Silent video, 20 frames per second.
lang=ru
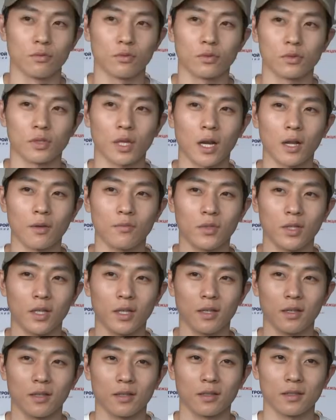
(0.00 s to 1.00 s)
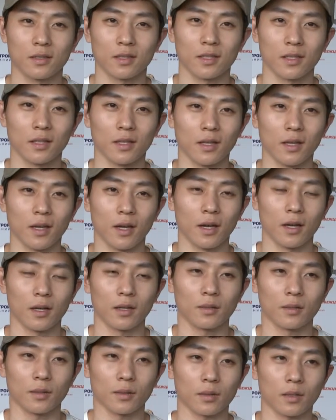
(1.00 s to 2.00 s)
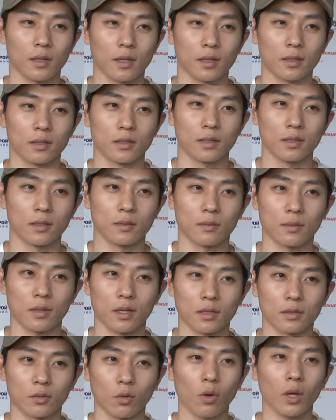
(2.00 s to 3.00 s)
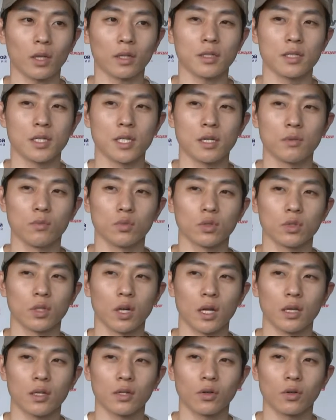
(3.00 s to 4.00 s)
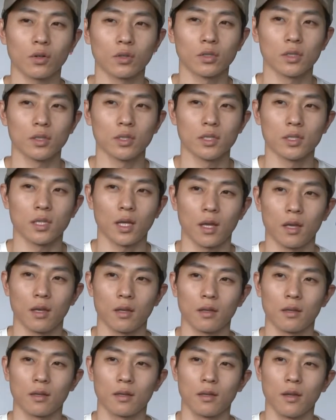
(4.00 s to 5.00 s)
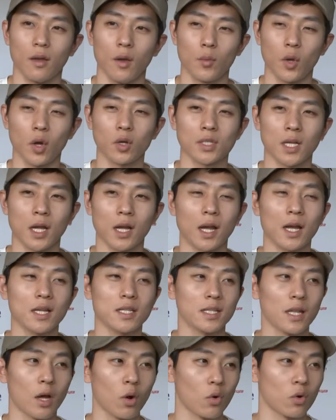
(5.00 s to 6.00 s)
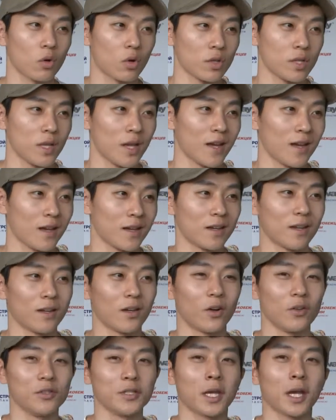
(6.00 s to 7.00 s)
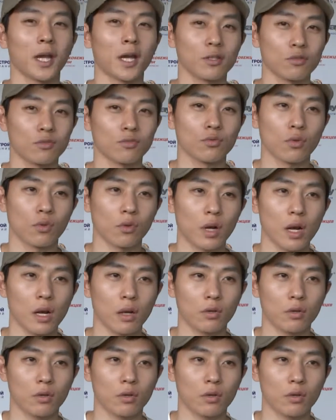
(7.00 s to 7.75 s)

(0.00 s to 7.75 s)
Ну, спрашивали о Пьончанах, зимних Олимпиадах, которые будут в Пьончане, я останусь, но 4 года это достаточно длинный срок,